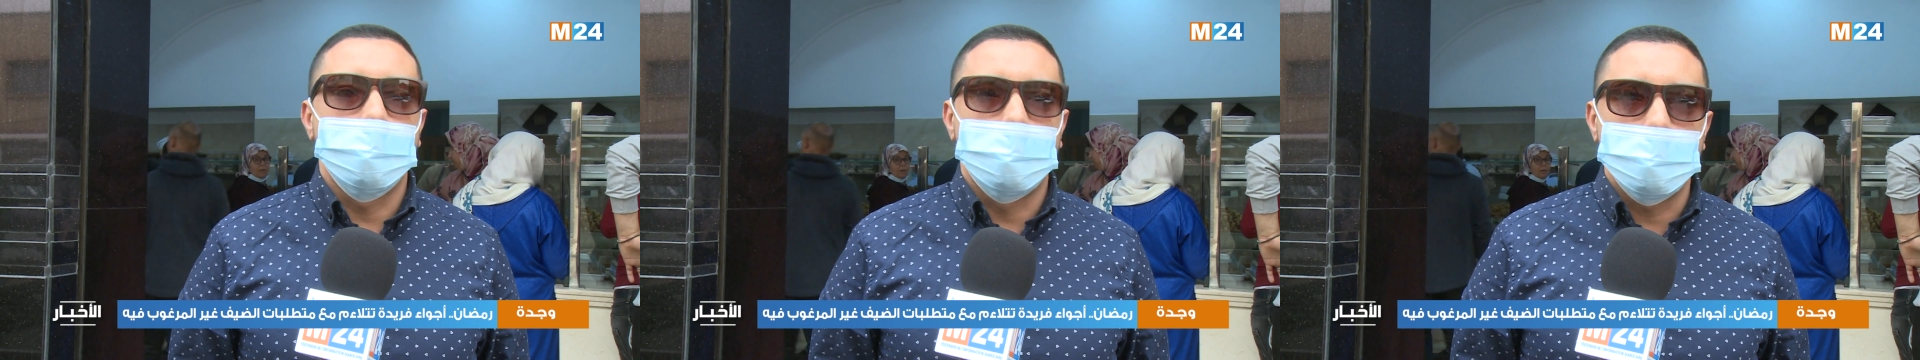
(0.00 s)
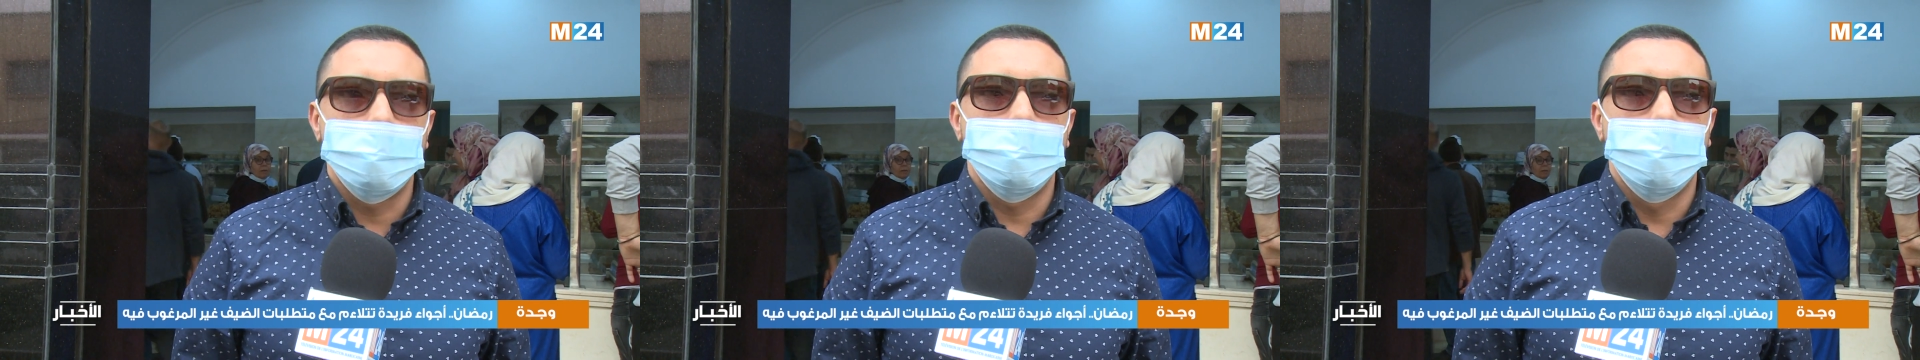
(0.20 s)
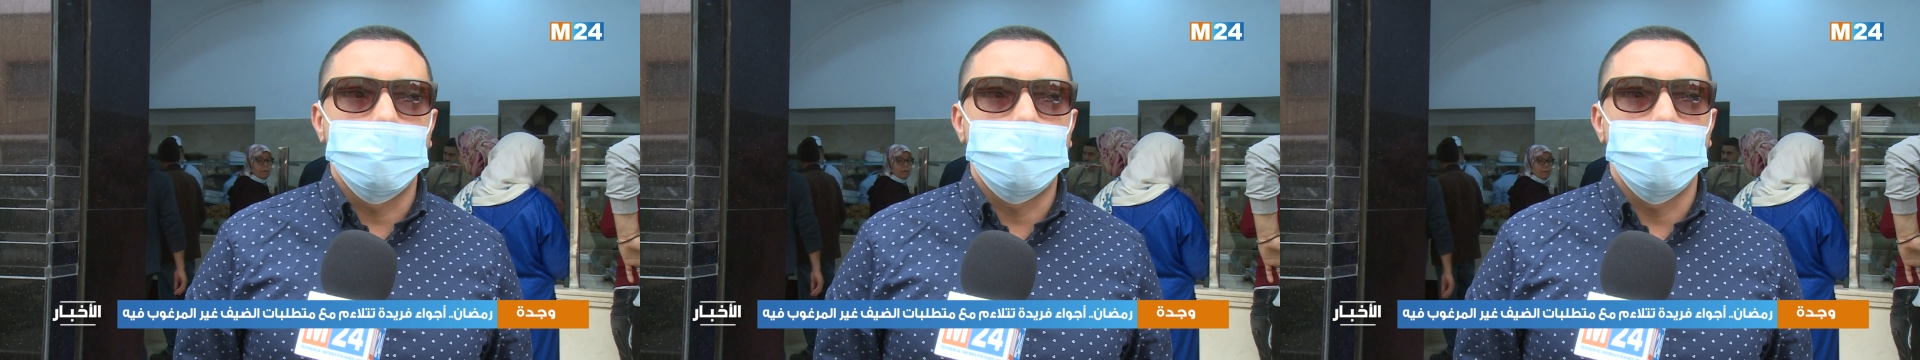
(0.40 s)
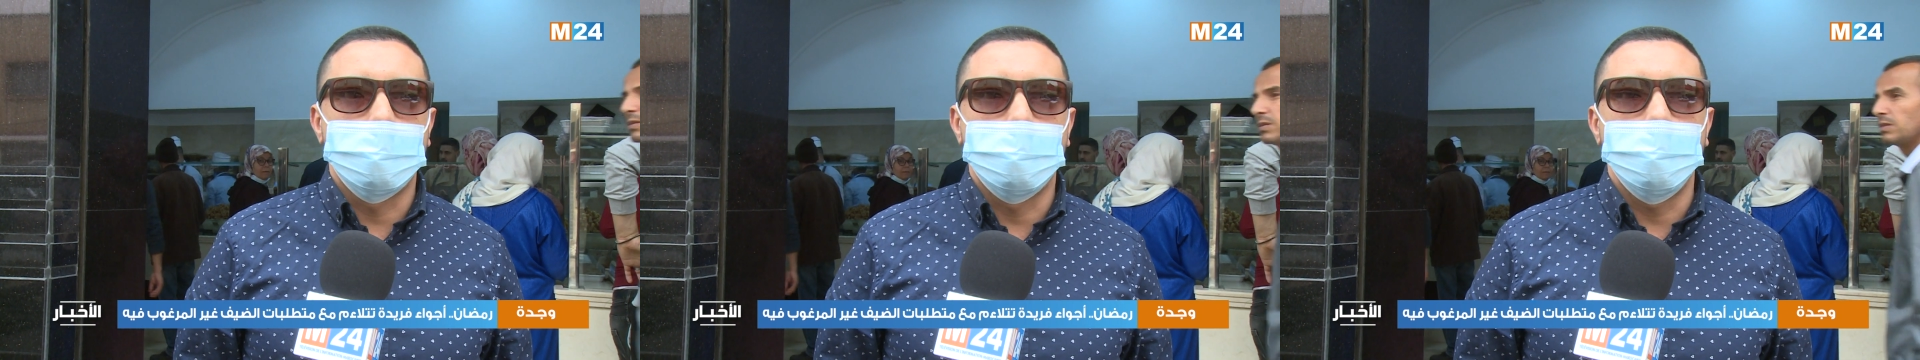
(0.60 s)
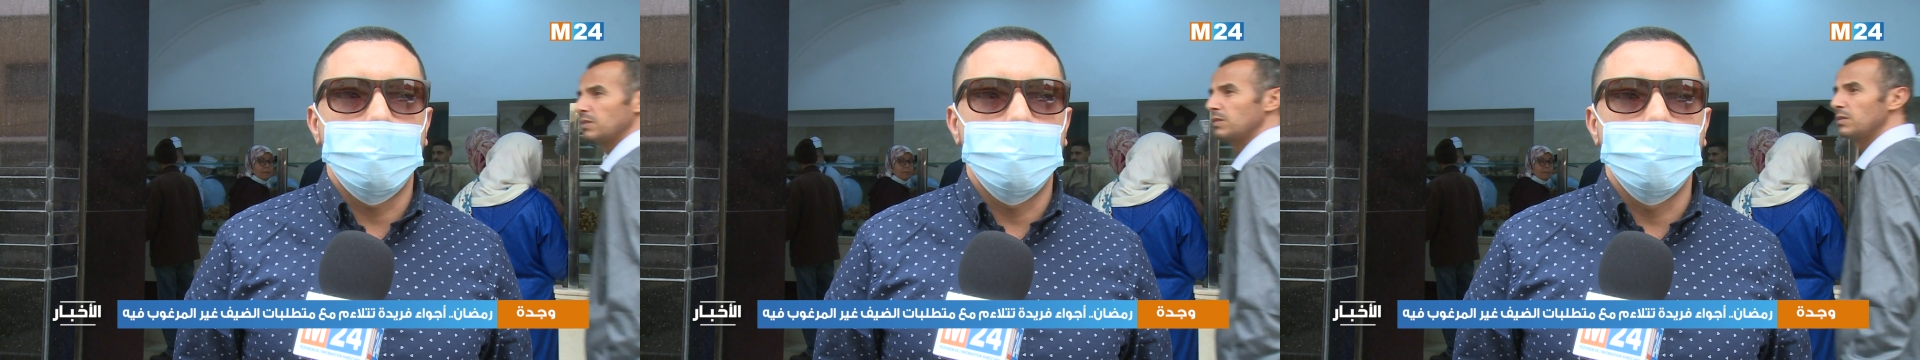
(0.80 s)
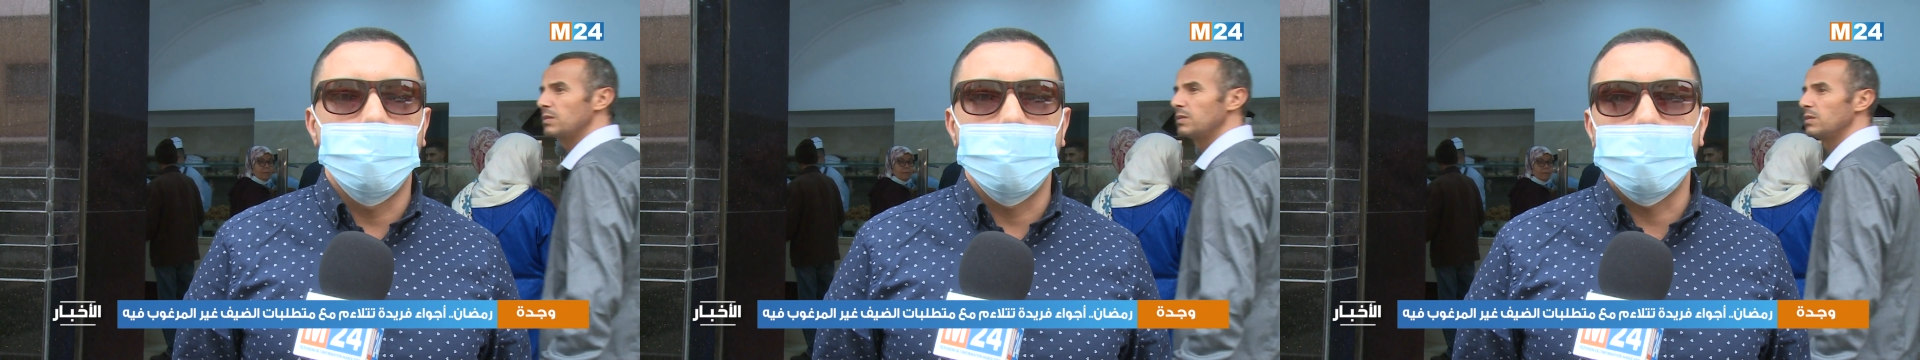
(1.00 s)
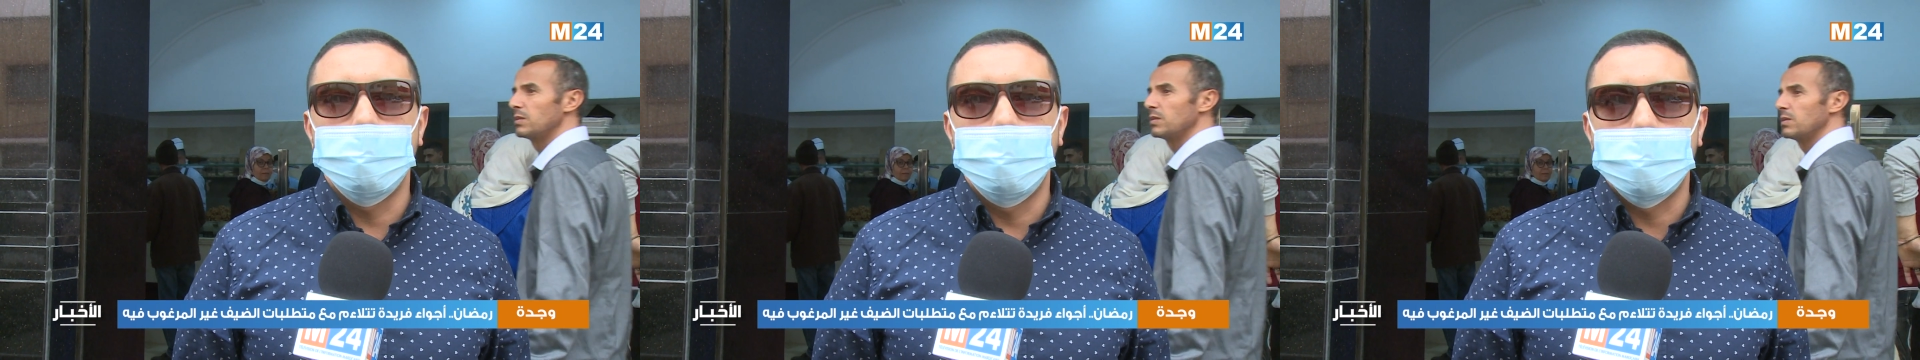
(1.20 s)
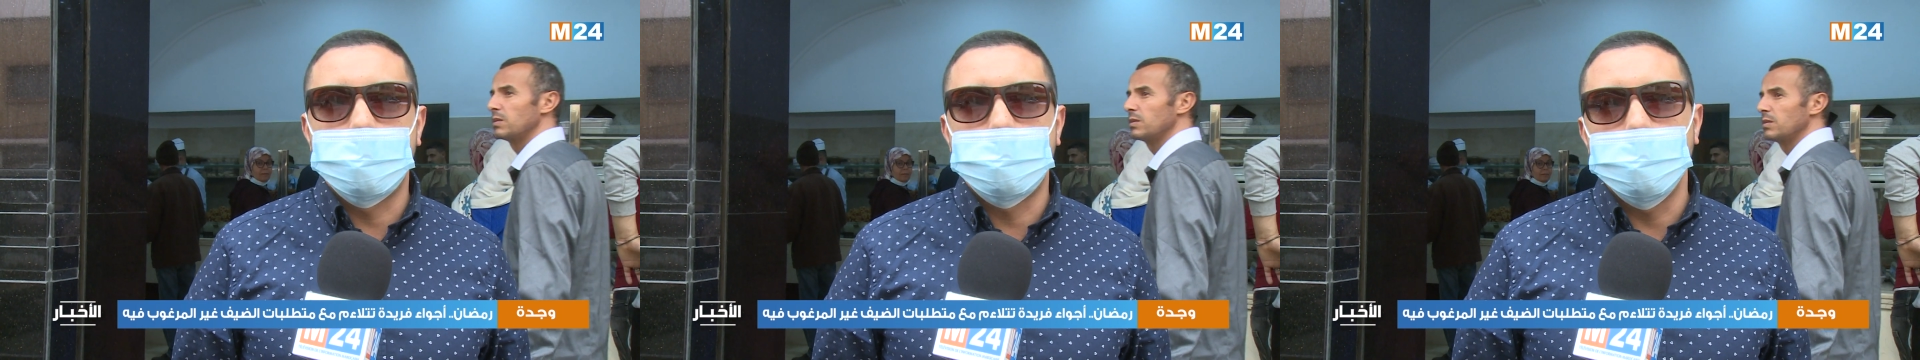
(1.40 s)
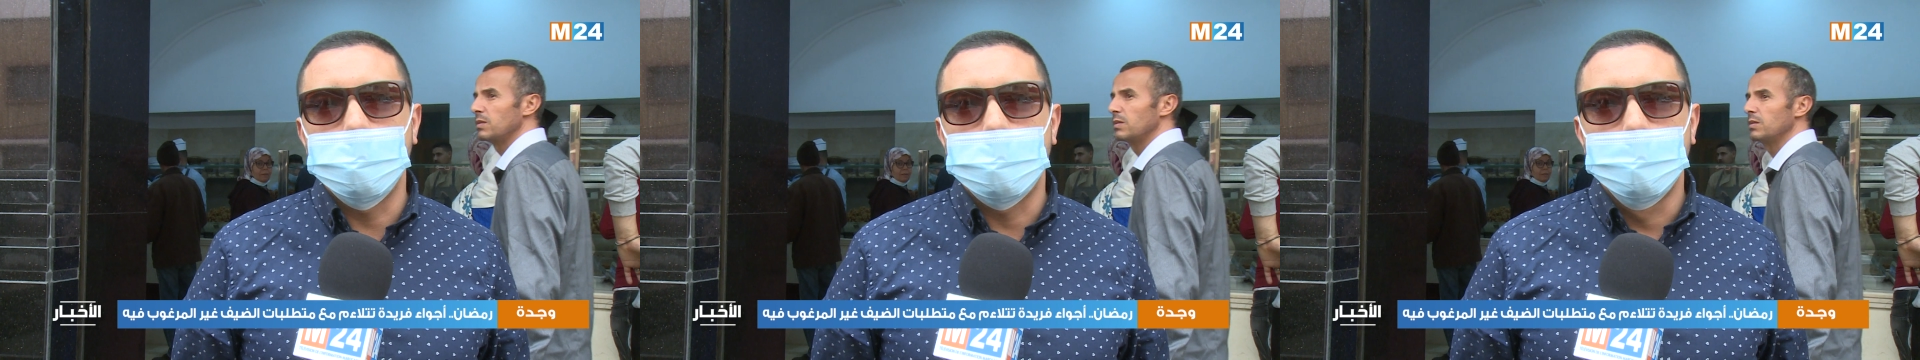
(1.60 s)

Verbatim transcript: اللي كيكون عليها اقبال كثير